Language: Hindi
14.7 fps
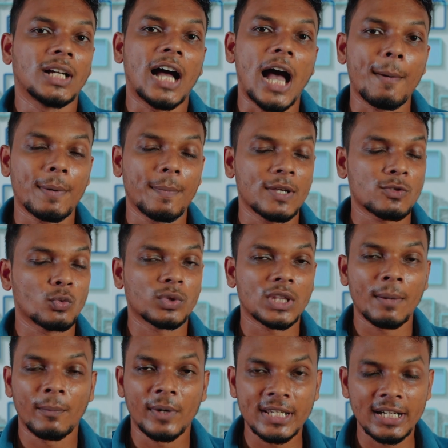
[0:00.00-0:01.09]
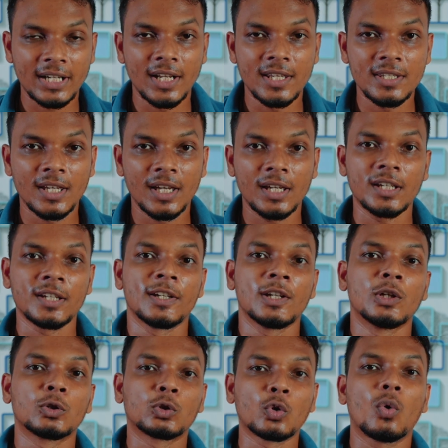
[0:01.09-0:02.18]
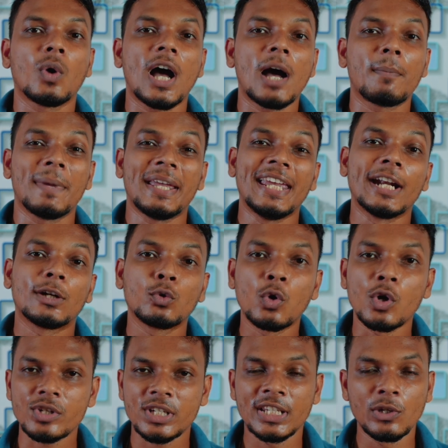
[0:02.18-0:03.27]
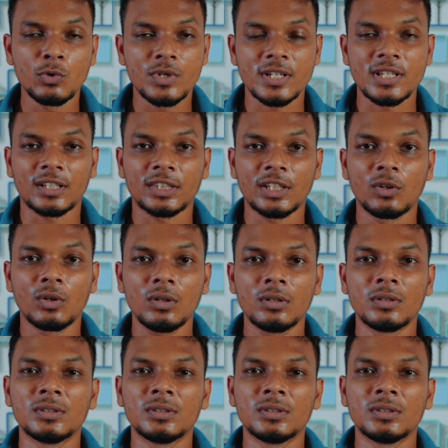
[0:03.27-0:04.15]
आपके पास उतना बजट नहीं है तो आप ए टू होस्टिंग यूज कर सकते हो